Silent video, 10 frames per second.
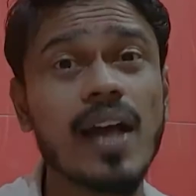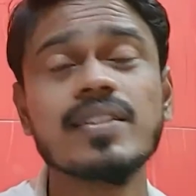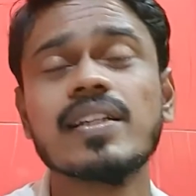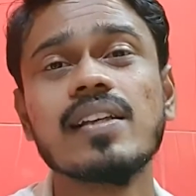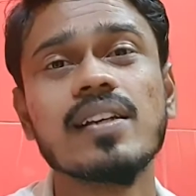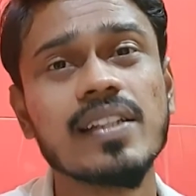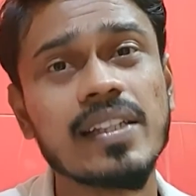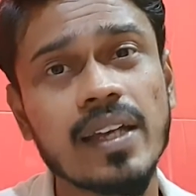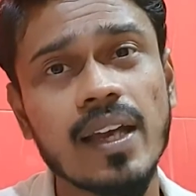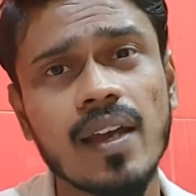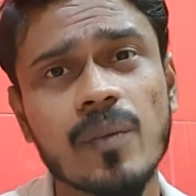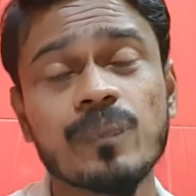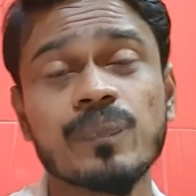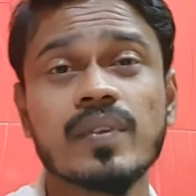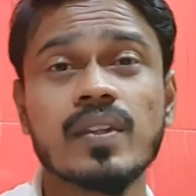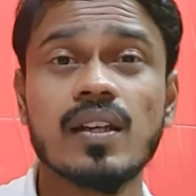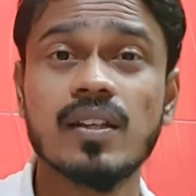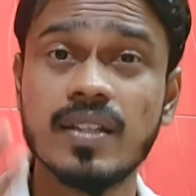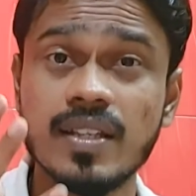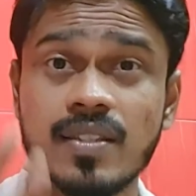आज की लर्निंग है
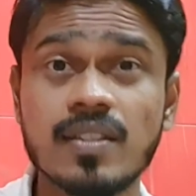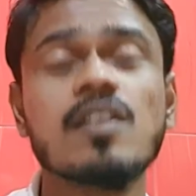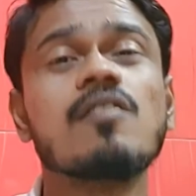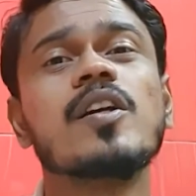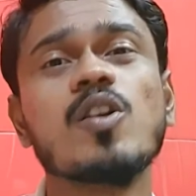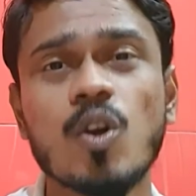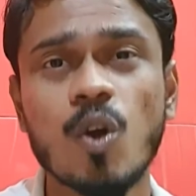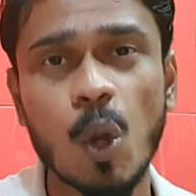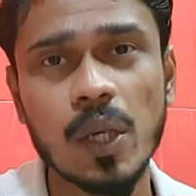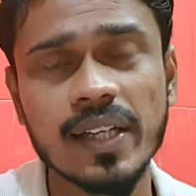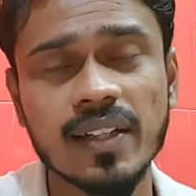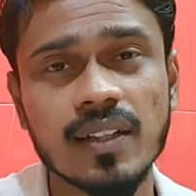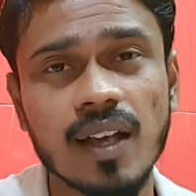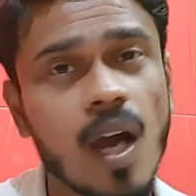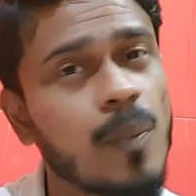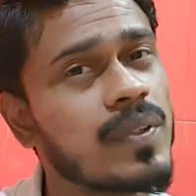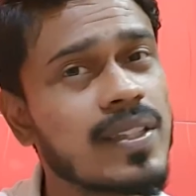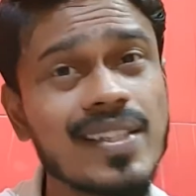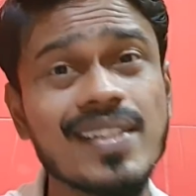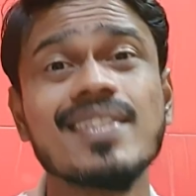डिस्कवर योर कॉलिंग आप
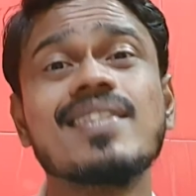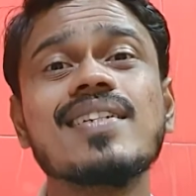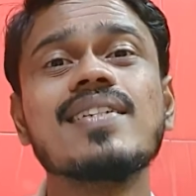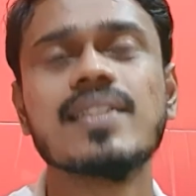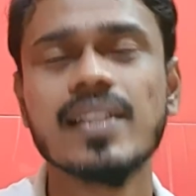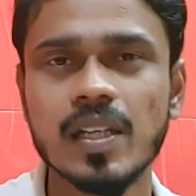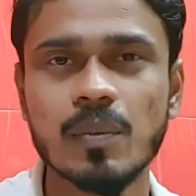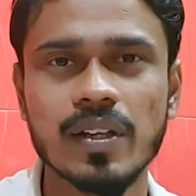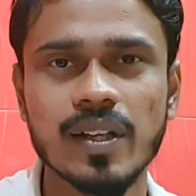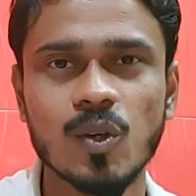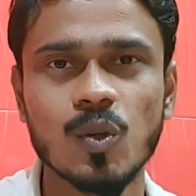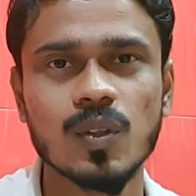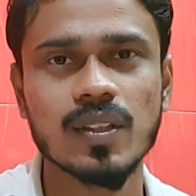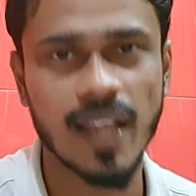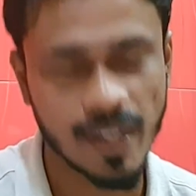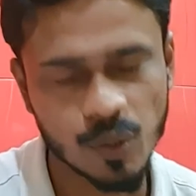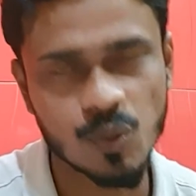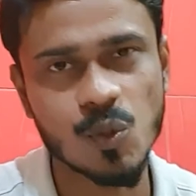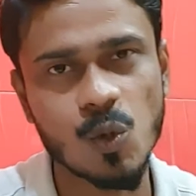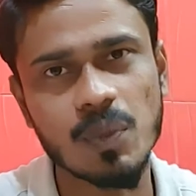किस चीज़ के लिए बने हो थैंक यू
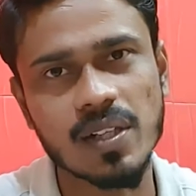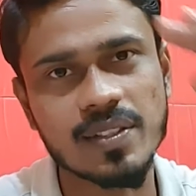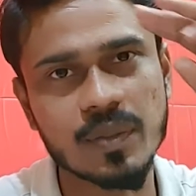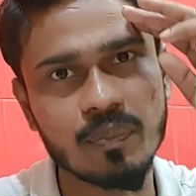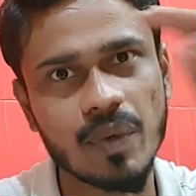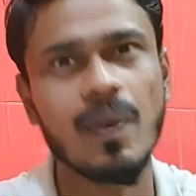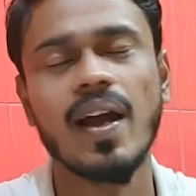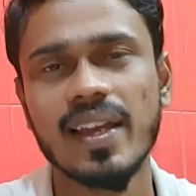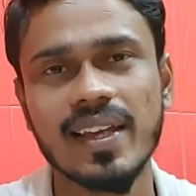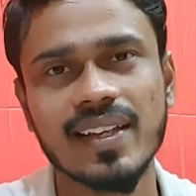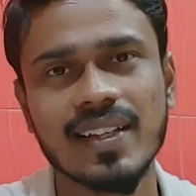सो मच बाय